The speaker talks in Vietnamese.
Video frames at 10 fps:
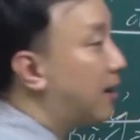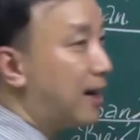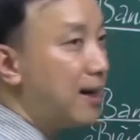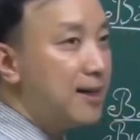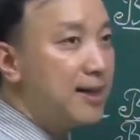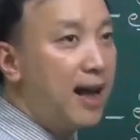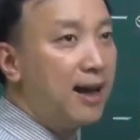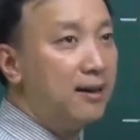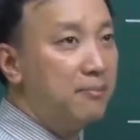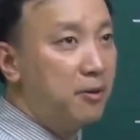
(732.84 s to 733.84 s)
là các cái dạng
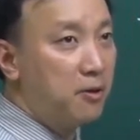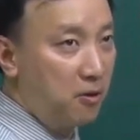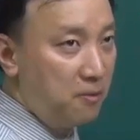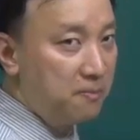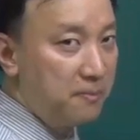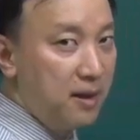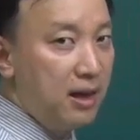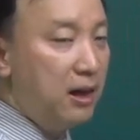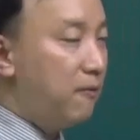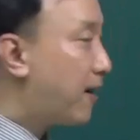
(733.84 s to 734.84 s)
biểu đồ
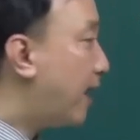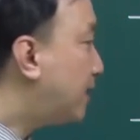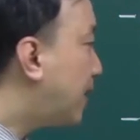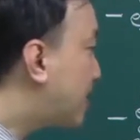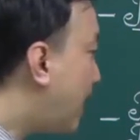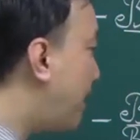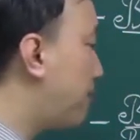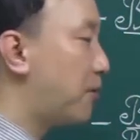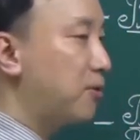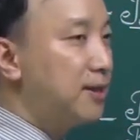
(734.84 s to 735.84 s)
và cách nhận
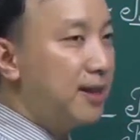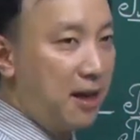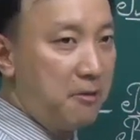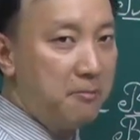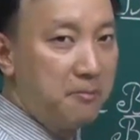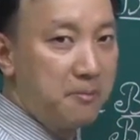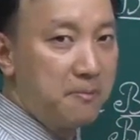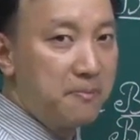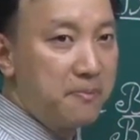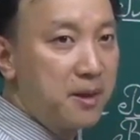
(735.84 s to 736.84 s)
dạng biểu đồ như thế nào.
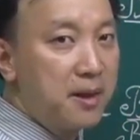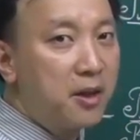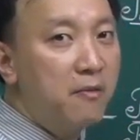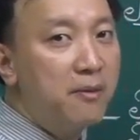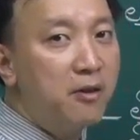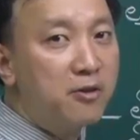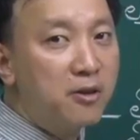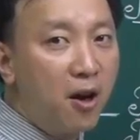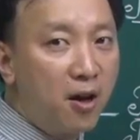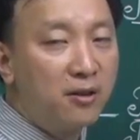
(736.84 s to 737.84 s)
Đối với biểu đồ
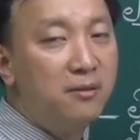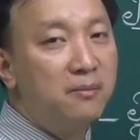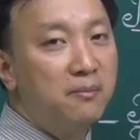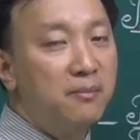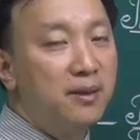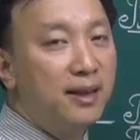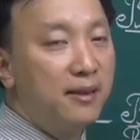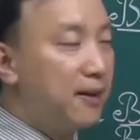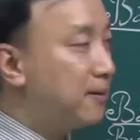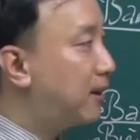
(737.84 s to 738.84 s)
tròn thì
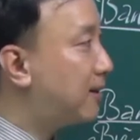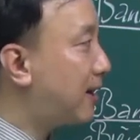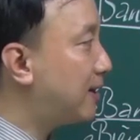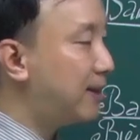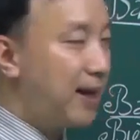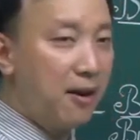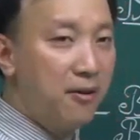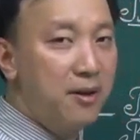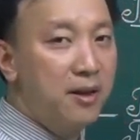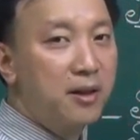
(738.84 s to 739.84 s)
ta phải nhận dạng như thế nào.
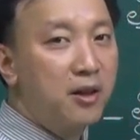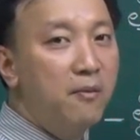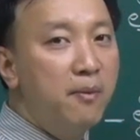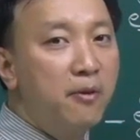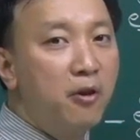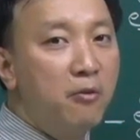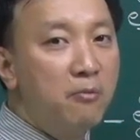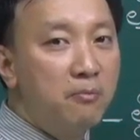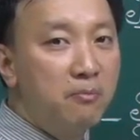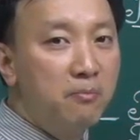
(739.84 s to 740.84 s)
Đối với biểu đồ
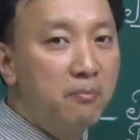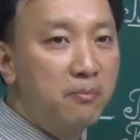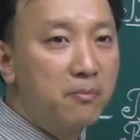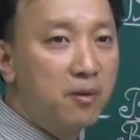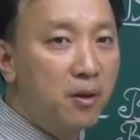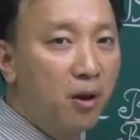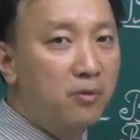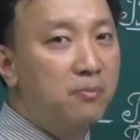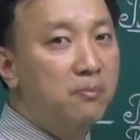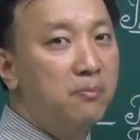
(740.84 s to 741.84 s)
cột,